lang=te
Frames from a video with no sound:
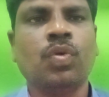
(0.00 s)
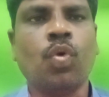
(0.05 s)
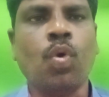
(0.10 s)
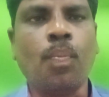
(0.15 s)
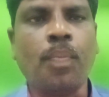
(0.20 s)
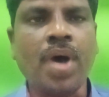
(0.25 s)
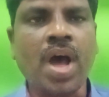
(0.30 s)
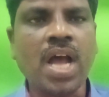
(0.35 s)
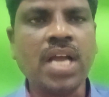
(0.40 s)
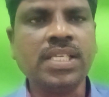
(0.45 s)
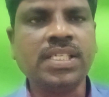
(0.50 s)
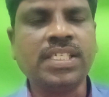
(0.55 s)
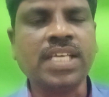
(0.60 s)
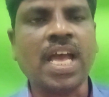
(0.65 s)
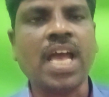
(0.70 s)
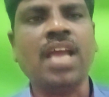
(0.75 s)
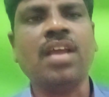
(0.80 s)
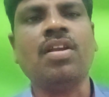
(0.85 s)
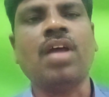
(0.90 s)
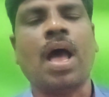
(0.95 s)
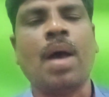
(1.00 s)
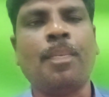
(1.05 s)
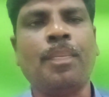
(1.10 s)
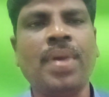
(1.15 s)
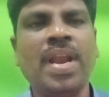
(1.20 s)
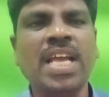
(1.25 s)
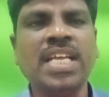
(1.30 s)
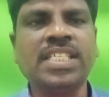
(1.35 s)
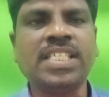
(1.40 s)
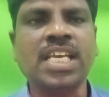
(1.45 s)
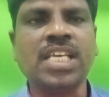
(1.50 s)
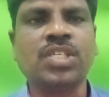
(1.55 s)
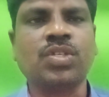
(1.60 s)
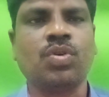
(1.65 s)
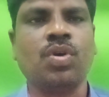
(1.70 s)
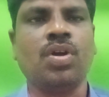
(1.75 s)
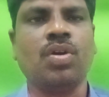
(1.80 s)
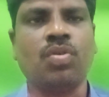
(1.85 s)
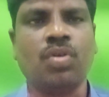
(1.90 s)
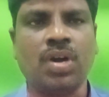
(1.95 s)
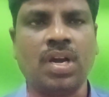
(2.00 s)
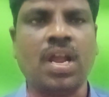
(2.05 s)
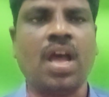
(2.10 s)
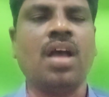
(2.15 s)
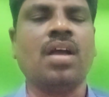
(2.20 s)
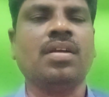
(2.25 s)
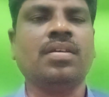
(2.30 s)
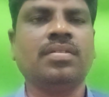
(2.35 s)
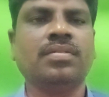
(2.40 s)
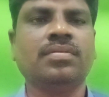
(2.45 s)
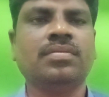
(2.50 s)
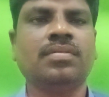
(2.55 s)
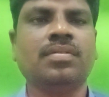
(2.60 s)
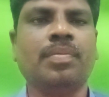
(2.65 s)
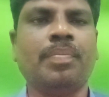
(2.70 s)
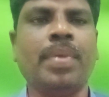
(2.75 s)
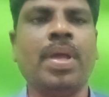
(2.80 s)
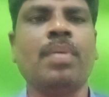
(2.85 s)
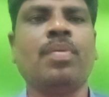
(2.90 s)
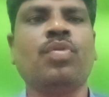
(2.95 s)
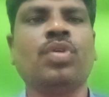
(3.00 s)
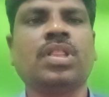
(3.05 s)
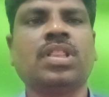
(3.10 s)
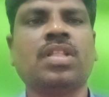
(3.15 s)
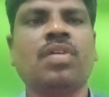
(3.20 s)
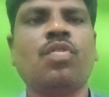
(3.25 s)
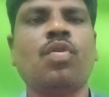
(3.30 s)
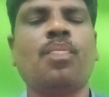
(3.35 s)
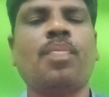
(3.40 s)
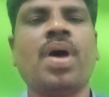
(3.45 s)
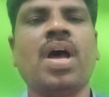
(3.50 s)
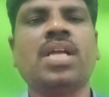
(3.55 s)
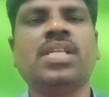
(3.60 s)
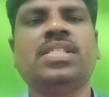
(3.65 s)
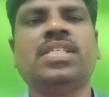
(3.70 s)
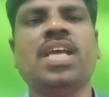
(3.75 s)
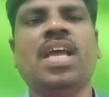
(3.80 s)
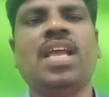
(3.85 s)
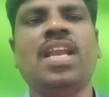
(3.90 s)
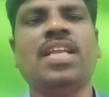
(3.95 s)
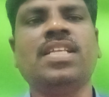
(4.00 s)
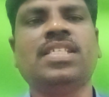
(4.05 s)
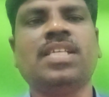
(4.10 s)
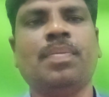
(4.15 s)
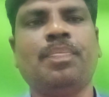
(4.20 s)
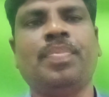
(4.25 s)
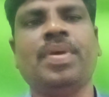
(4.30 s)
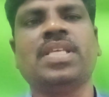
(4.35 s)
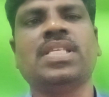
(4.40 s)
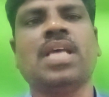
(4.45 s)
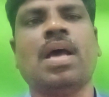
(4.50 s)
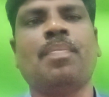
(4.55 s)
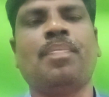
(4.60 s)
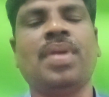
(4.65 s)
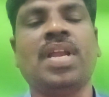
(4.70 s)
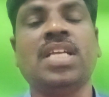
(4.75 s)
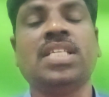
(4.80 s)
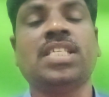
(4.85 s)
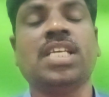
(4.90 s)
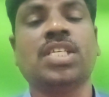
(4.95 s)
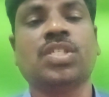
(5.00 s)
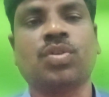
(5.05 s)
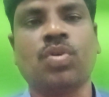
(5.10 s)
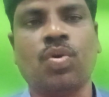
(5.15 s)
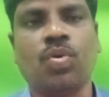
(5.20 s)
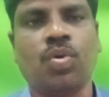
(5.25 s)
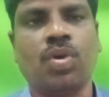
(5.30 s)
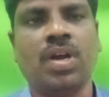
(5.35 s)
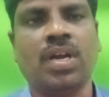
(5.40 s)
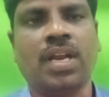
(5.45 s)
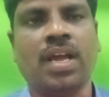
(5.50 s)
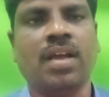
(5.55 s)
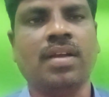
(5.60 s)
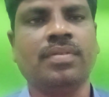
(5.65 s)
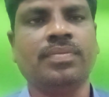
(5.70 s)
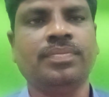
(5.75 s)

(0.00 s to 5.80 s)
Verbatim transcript: ఉపాధ్యాయులు అప్లై చేసుకోకుండా మేము ఉత్తమ ఉపాధ్యాయులు అని చెప్పేసి అప్లై చేసుకోకుండా